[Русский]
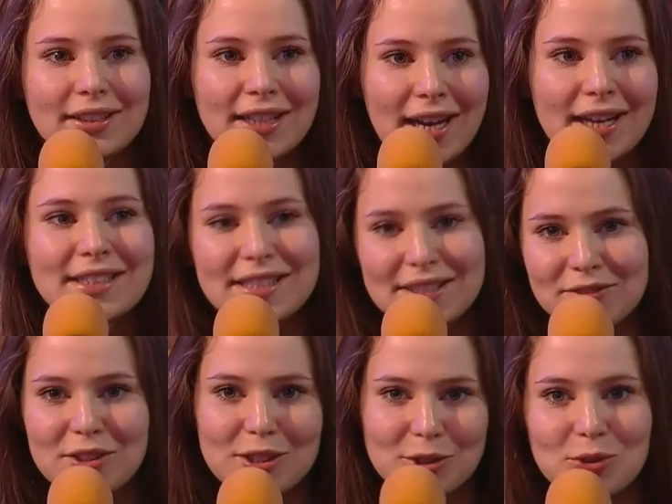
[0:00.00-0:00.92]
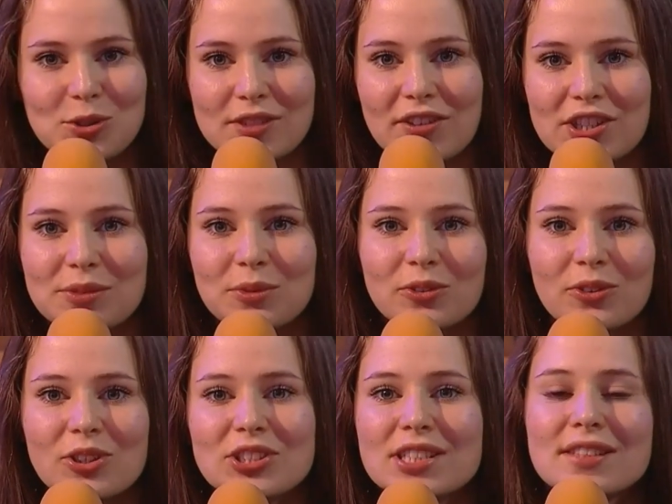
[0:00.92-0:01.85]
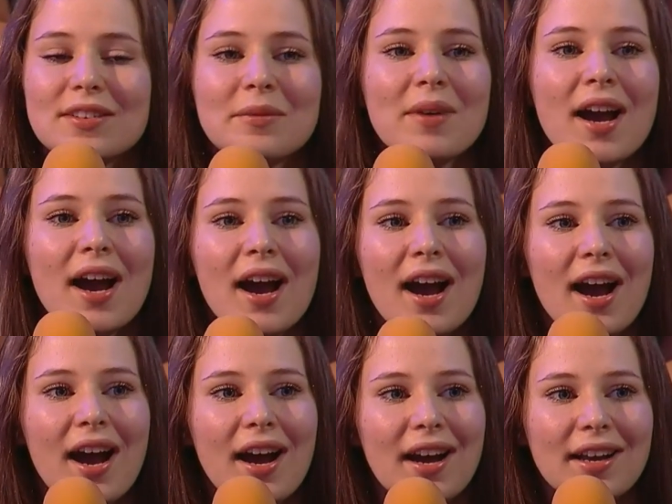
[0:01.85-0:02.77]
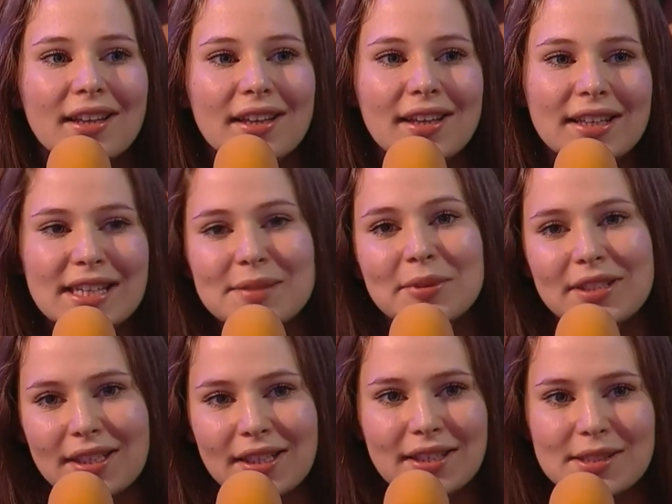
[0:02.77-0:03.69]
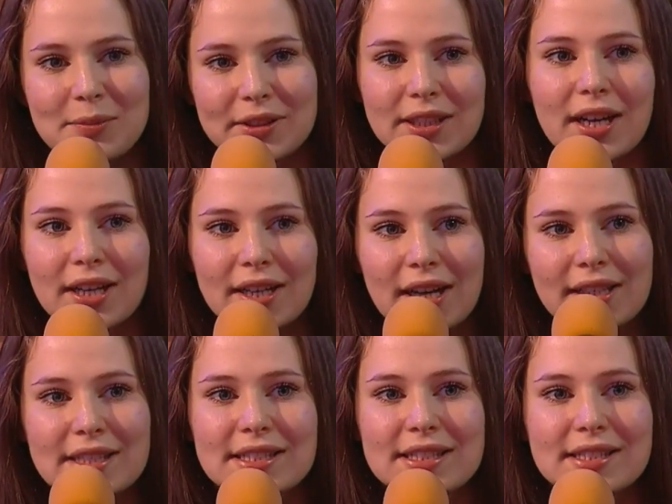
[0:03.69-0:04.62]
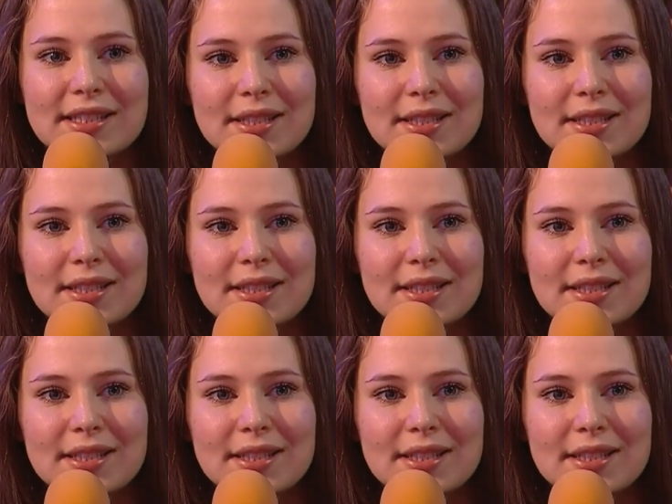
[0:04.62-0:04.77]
Я активно слежу за вашим творчеством. И я смотрела спектакль «Как я съел